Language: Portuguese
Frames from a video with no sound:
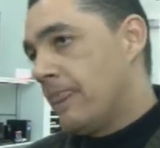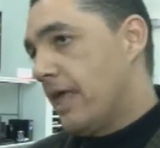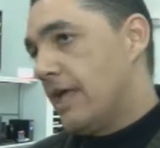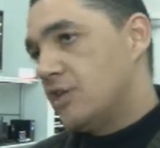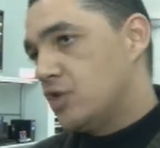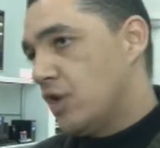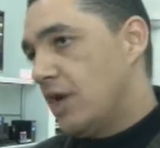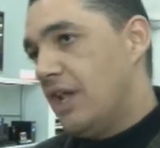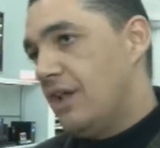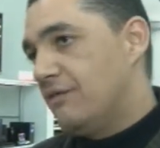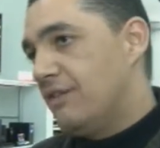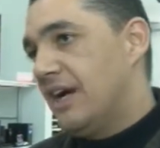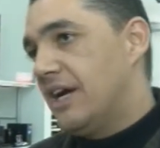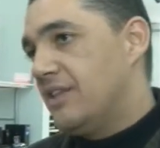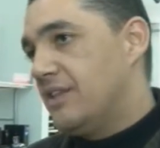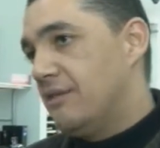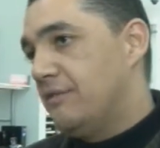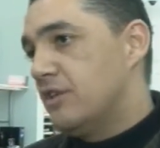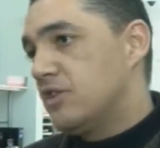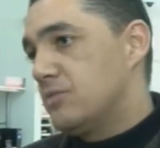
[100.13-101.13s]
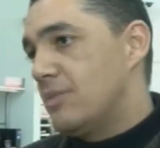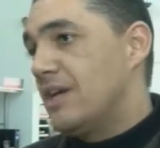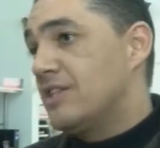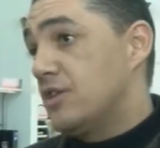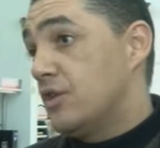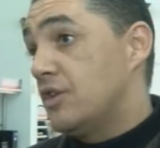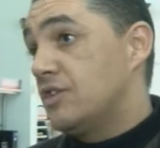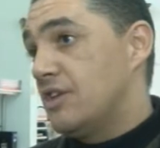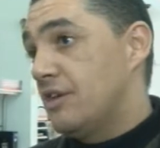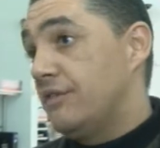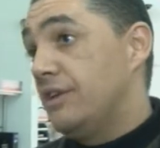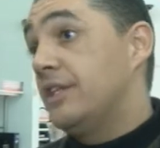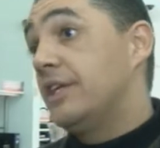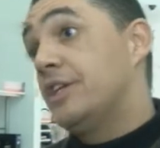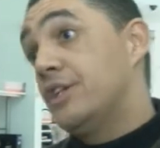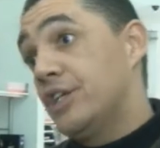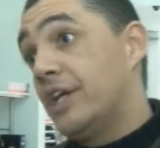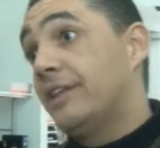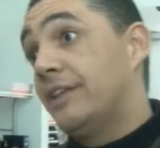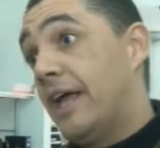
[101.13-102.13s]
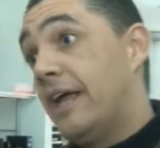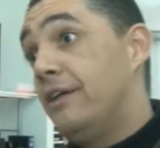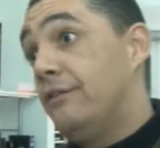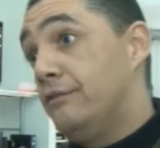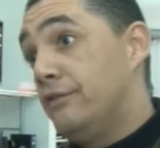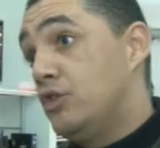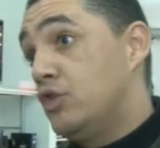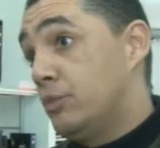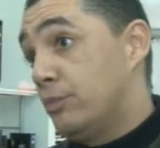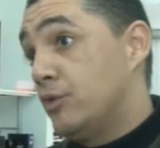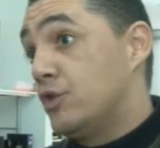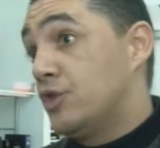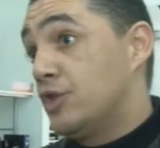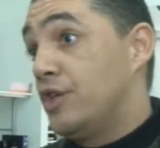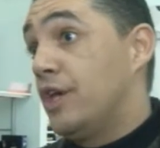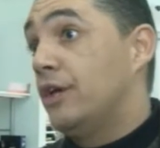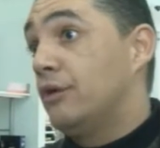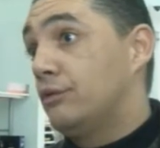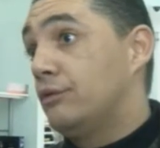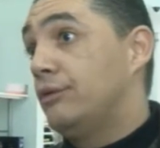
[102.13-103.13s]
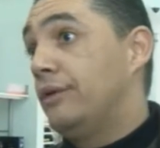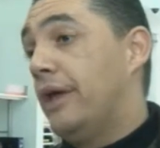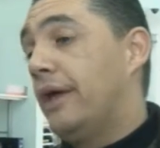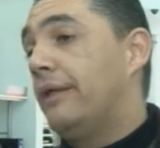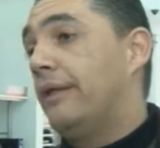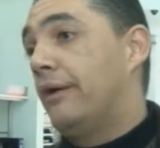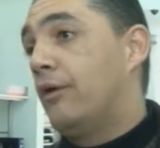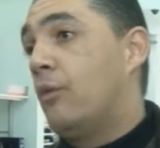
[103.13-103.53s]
é só elevar cada vez mais a nossa venda, que já está em 20%, né?